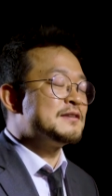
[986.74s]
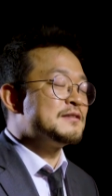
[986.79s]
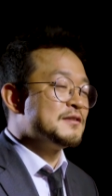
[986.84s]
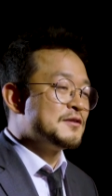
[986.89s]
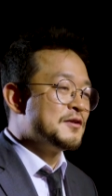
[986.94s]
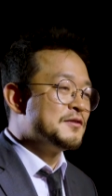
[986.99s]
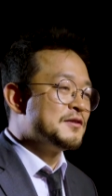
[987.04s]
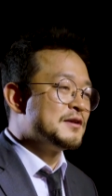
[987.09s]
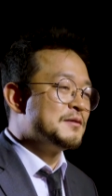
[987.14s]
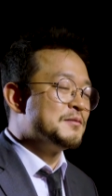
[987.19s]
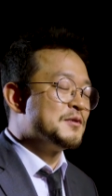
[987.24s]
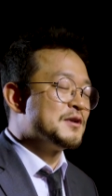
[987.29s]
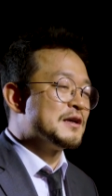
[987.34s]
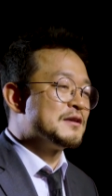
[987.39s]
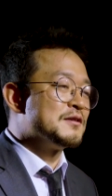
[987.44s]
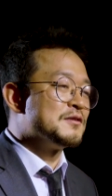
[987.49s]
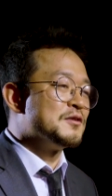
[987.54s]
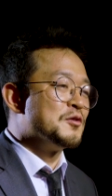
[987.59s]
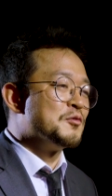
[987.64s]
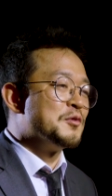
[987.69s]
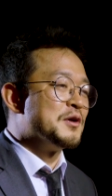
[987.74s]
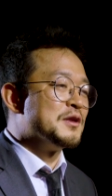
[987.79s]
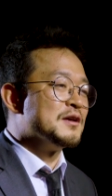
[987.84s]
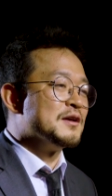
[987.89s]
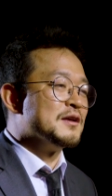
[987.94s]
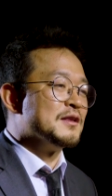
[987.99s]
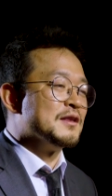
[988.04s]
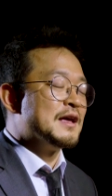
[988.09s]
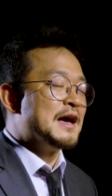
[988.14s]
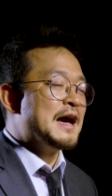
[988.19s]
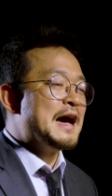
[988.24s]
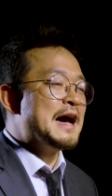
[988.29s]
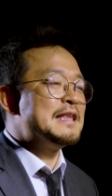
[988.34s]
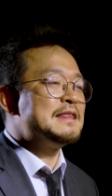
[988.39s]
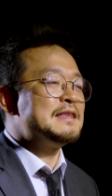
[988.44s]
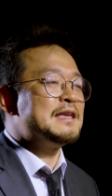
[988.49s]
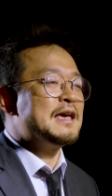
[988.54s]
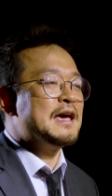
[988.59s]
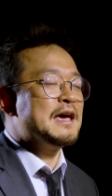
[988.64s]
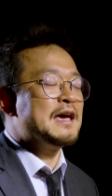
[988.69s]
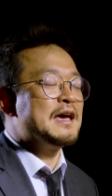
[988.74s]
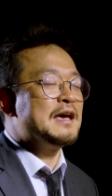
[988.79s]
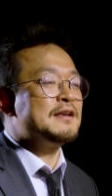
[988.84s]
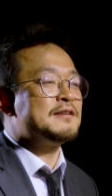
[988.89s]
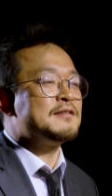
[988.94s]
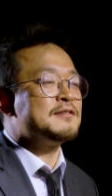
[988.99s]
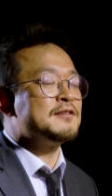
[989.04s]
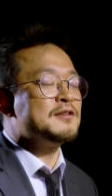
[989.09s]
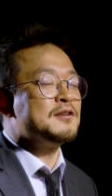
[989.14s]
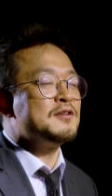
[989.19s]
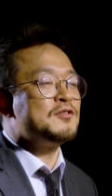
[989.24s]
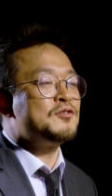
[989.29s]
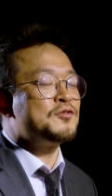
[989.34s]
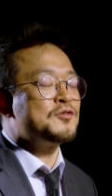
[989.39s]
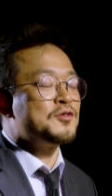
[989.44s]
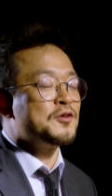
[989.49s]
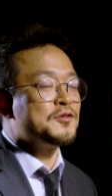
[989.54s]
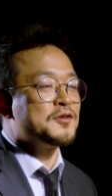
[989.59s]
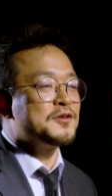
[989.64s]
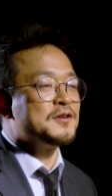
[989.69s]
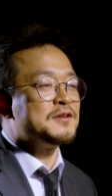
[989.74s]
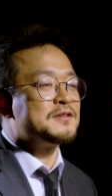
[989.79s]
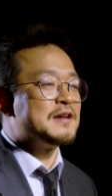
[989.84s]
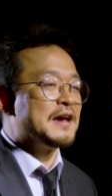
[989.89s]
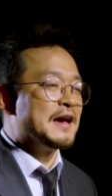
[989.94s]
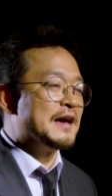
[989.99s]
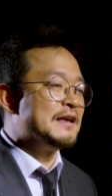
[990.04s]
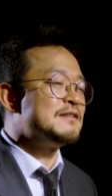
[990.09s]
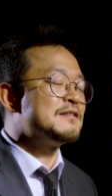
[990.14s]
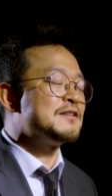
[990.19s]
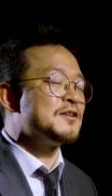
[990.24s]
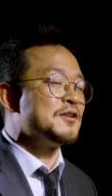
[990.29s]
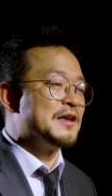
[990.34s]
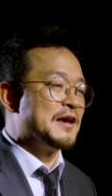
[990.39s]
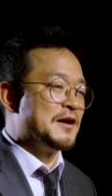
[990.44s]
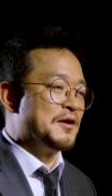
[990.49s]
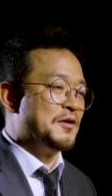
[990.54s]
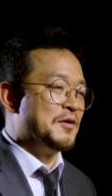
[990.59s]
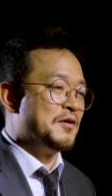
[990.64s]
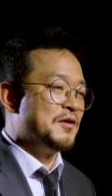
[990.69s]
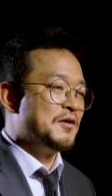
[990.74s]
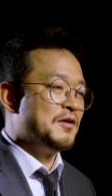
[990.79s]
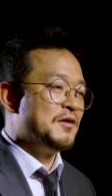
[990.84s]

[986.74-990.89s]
선생님들 같은 경우에는 한 해에 쓰는 추천서를 제한시켜놔요.